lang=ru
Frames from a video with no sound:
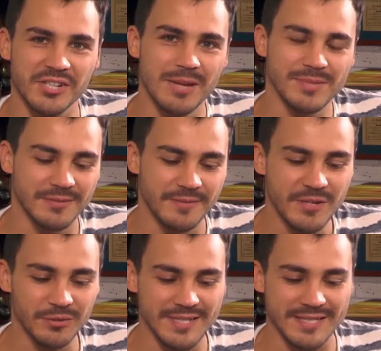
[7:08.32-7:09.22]
Возвращаемся в
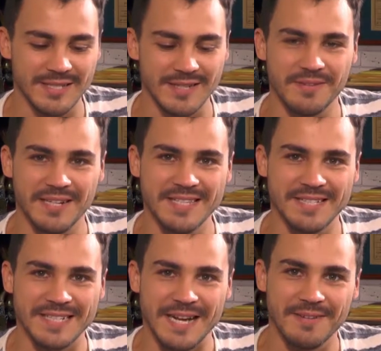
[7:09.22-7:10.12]
эфир. У нас э,
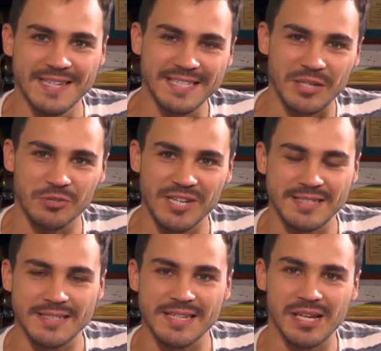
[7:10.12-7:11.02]
Вероника Коваленко,
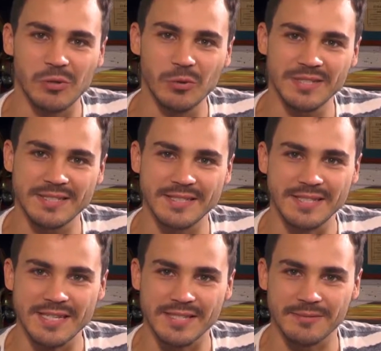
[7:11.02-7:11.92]
участница «Голос
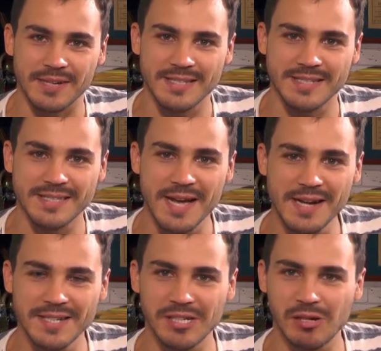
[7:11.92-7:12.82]
дети» в
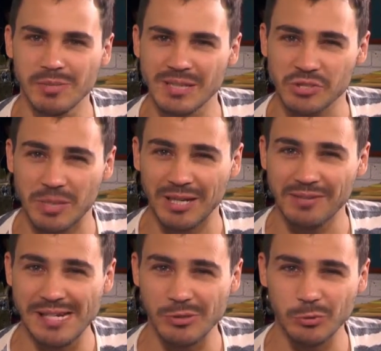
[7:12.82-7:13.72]
гостях. Э, мы немножко
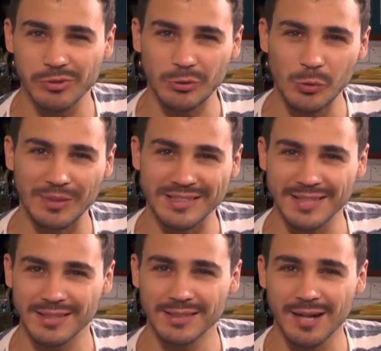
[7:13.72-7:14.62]
поговорили о том, где
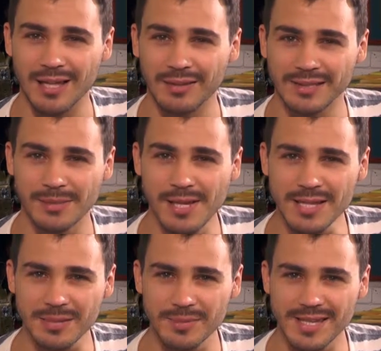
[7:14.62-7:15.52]
она отдыхала этим
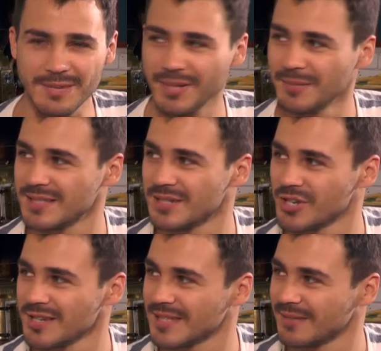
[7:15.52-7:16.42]
летом. И прямо
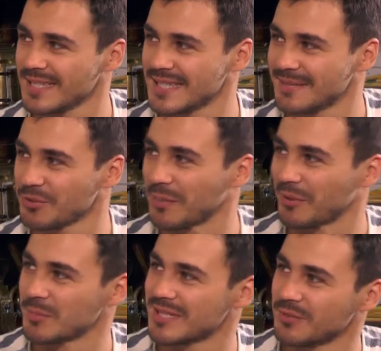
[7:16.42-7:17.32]
сейчас давайте немножко
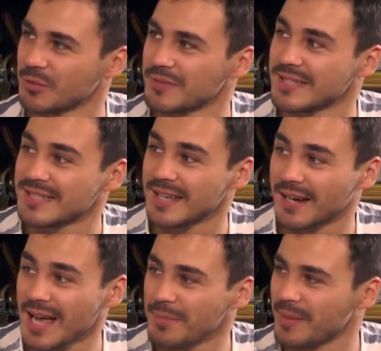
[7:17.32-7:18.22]
пороемся в ее
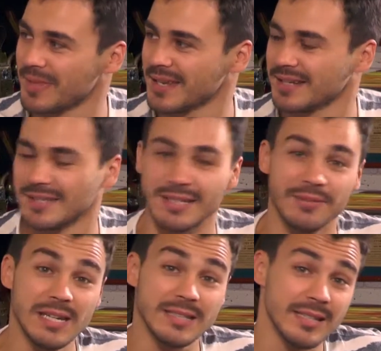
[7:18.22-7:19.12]
инстаграме. Э,
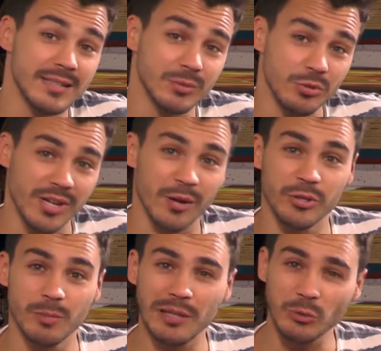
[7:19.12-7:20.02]
говорили, кстати, тоже о
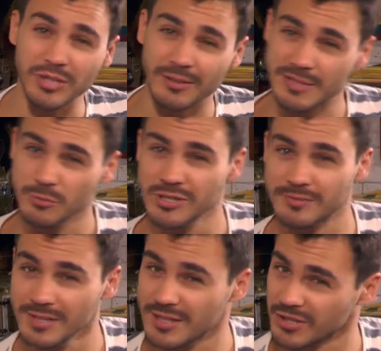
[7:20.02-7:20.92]
ее поклонниках. Возможно,
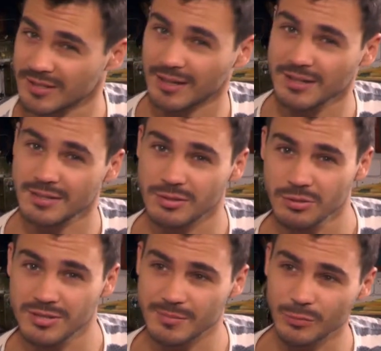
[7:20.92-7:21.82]
вы сейчас как раз
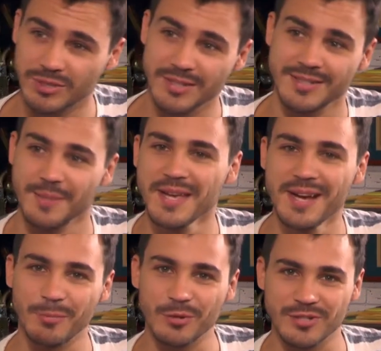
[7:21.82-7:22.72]
ее и смотрите.
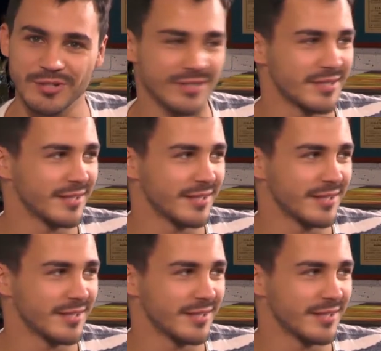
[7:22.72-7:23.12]
Пользуясь